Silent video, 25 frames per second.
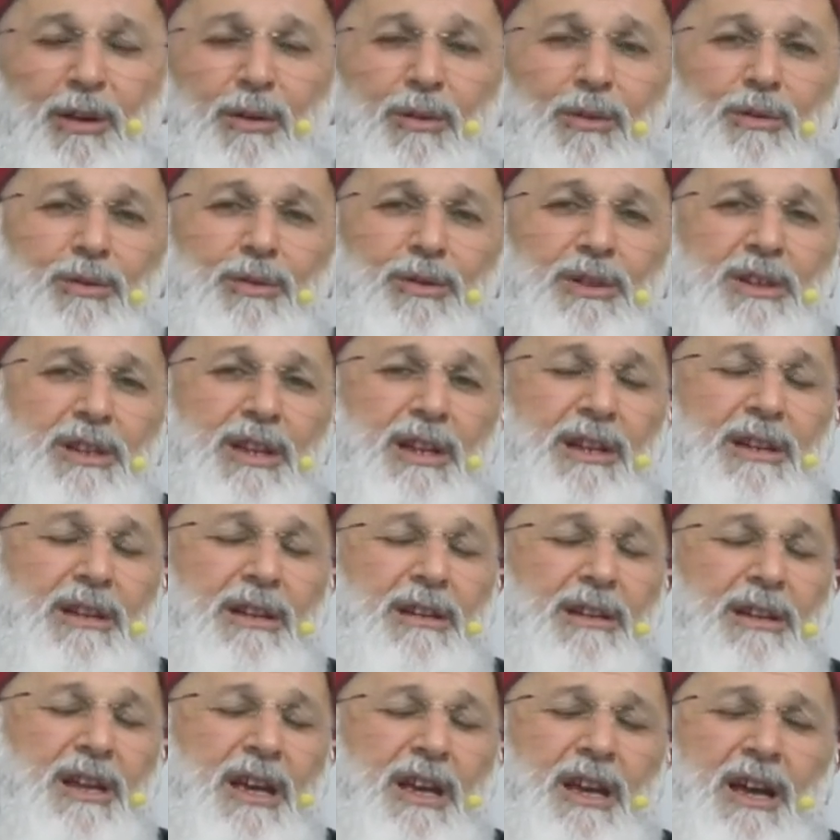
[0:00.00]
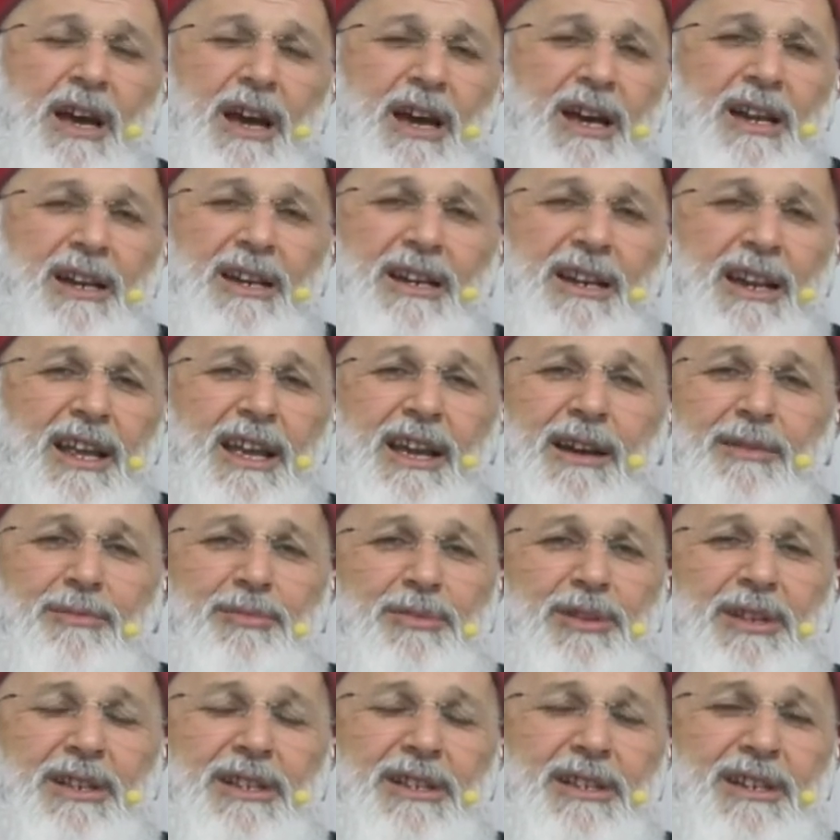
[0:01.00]
O yüzden ne her ne
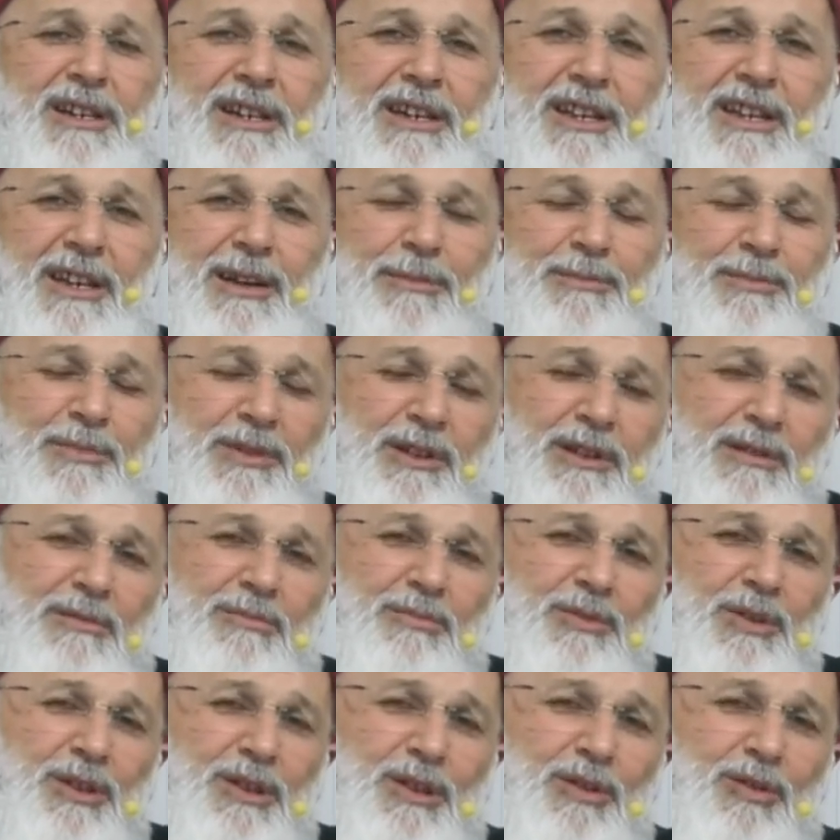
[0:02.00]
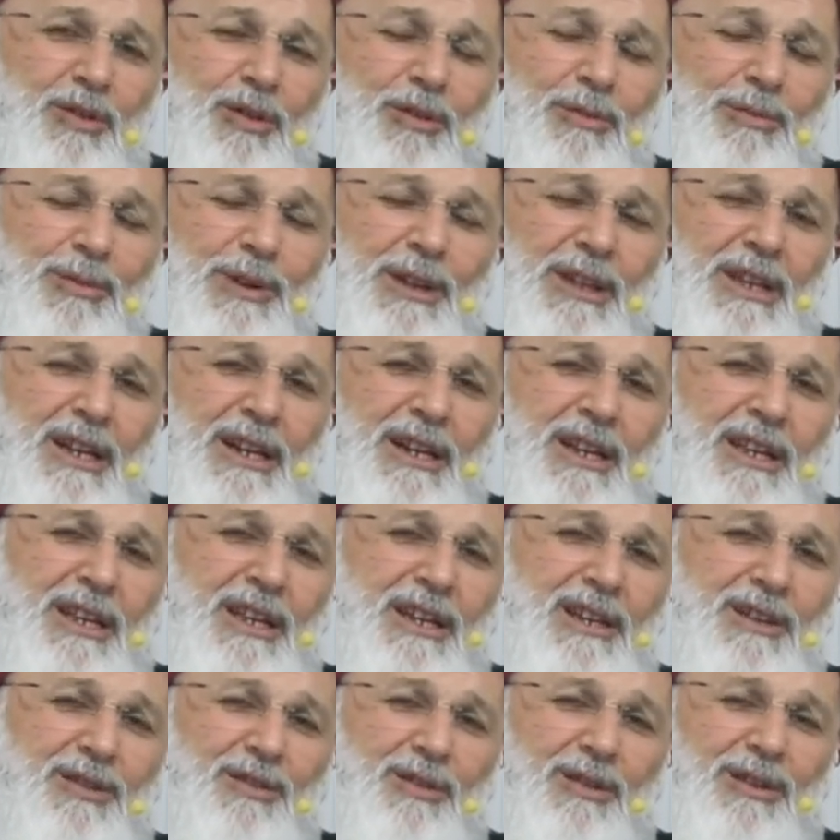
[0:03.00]
yaptıysak yaptık biz tövbe eder
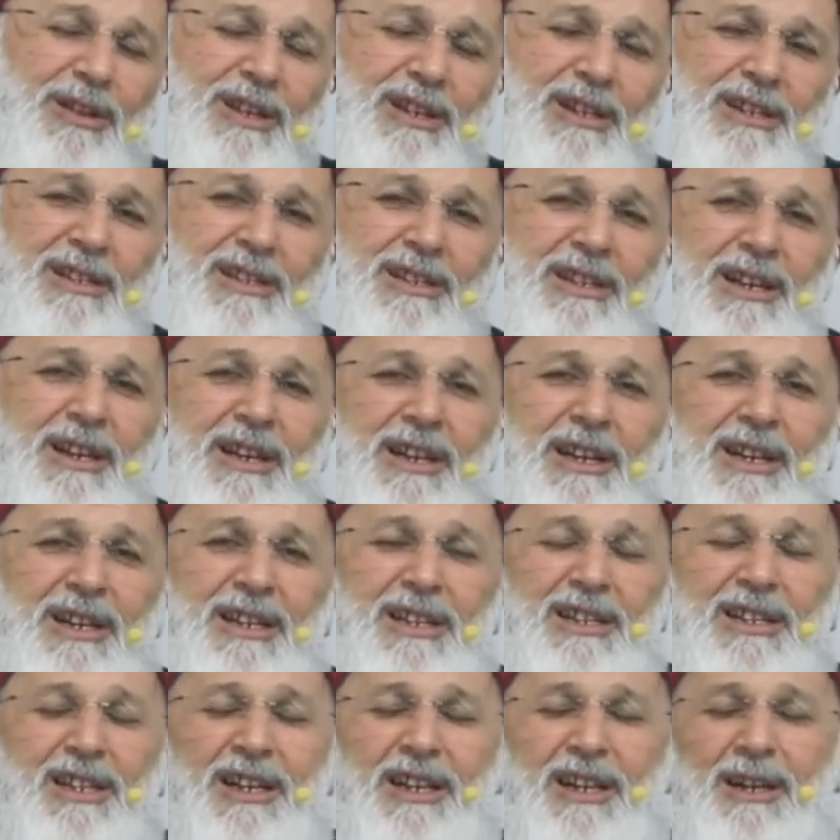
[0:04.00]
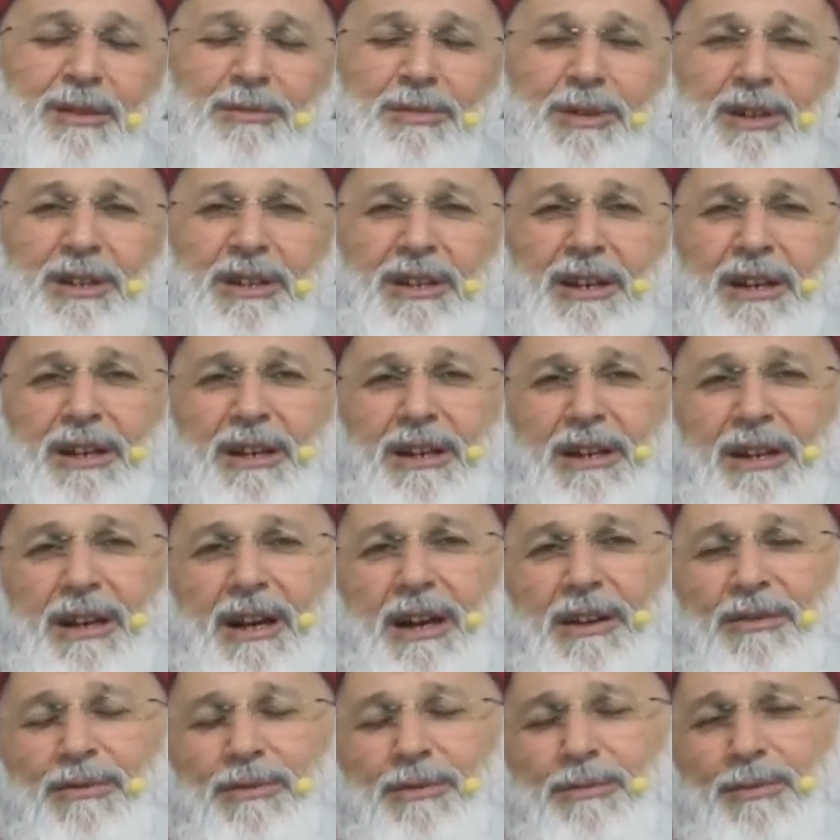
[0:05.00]
geri döneriz. Cenab-ı Hak da
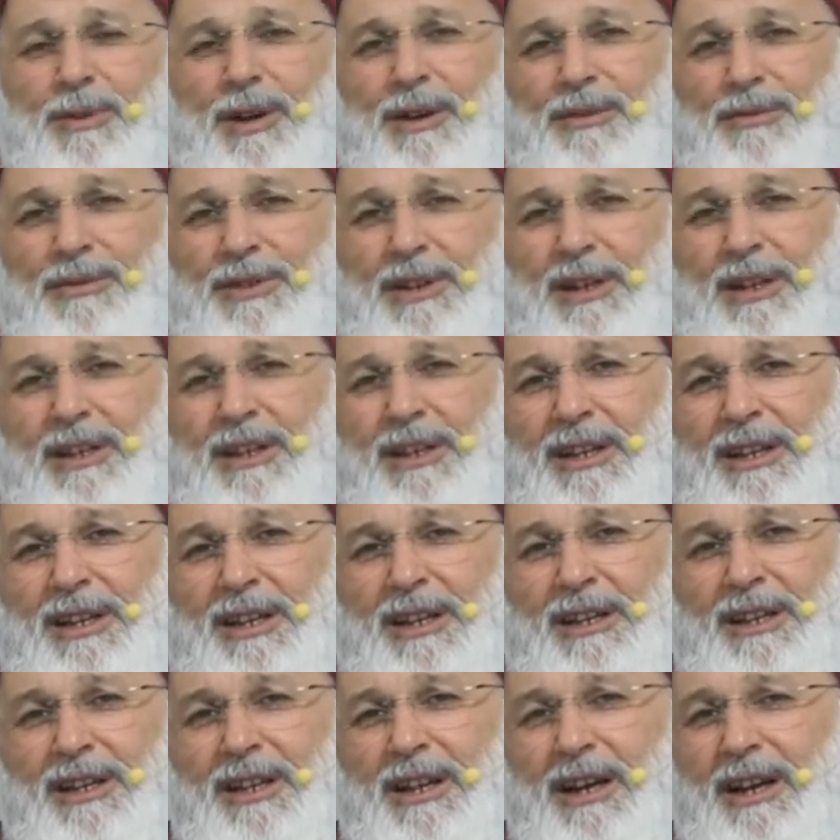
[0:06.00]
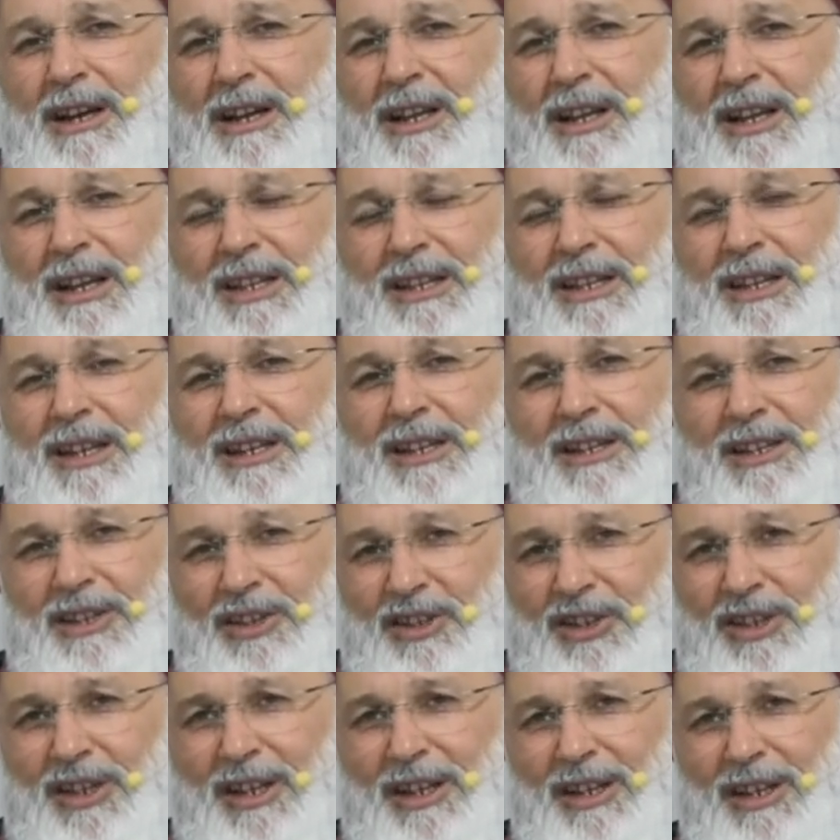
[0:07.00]
affı mağfiretine nail eder
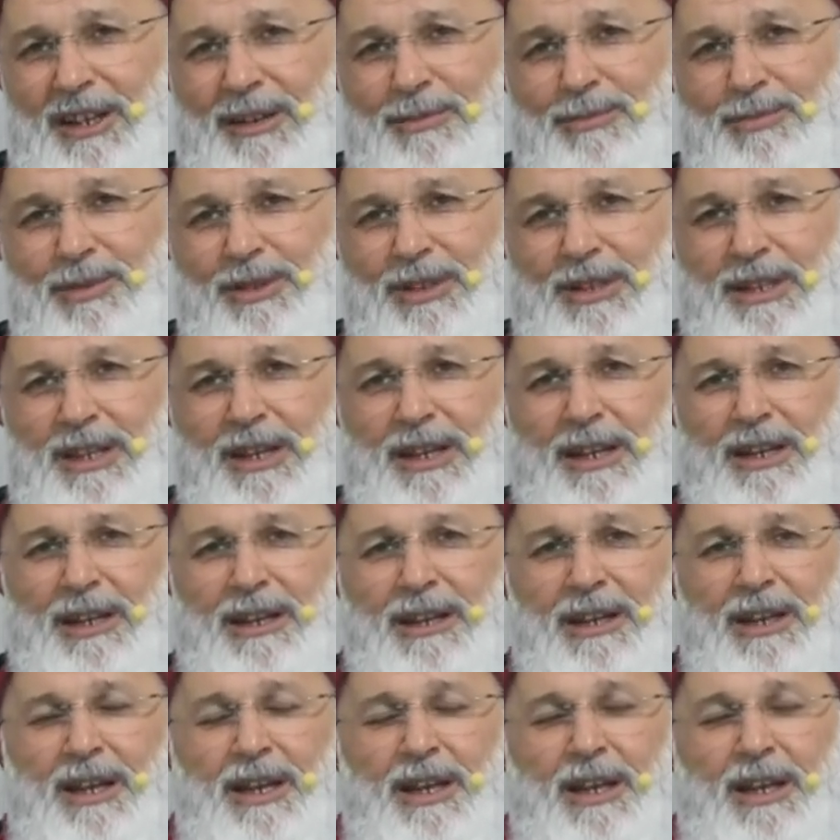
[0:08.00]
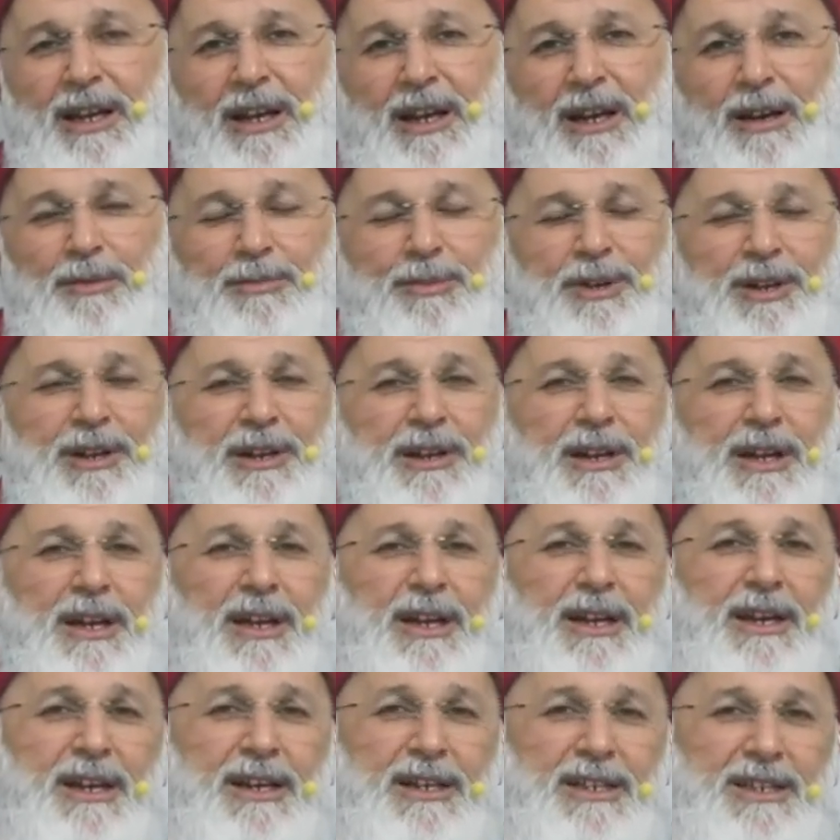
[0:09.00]
inşallah bizleri. Ama
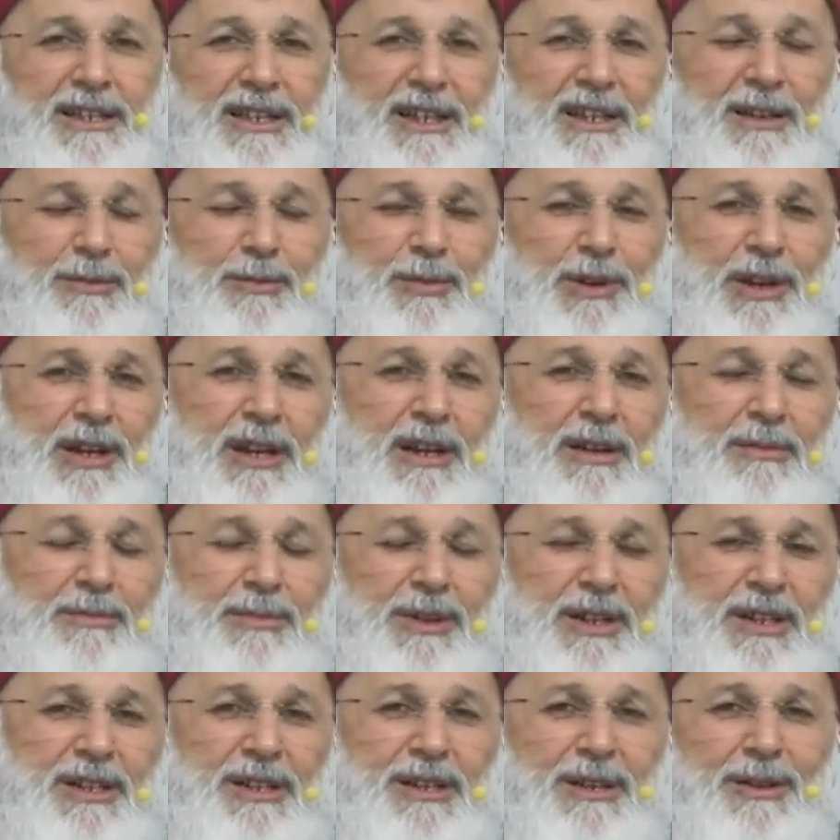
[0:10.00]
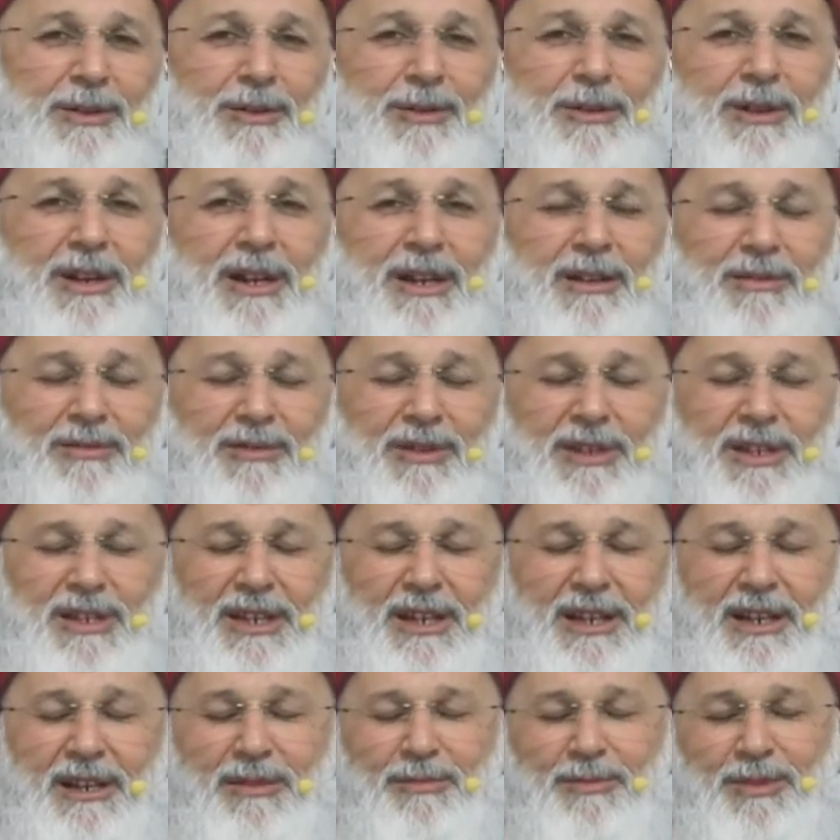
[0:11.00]
Hz. Peygamber sallallahu aleyhi ve
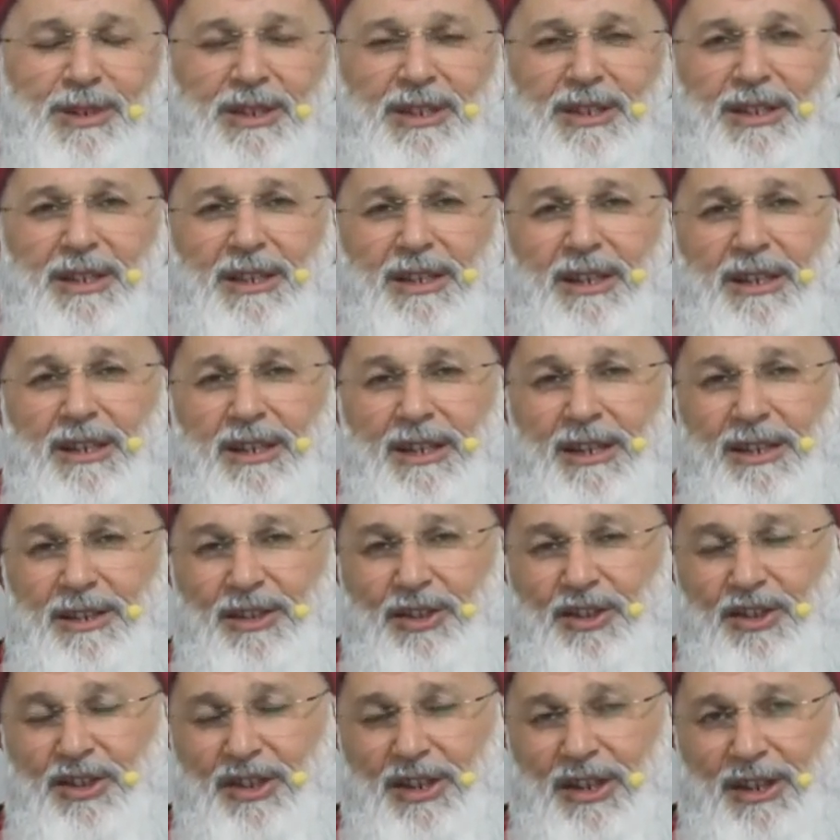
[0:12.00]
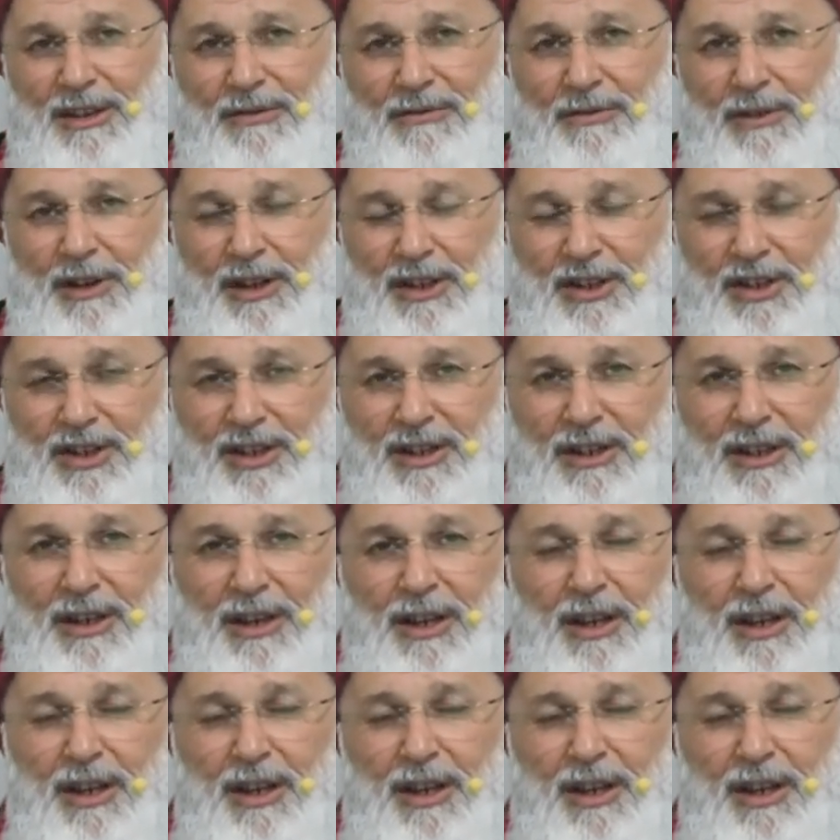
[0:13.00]
sellem Hazretleri'nin hadis-i şerifi açık.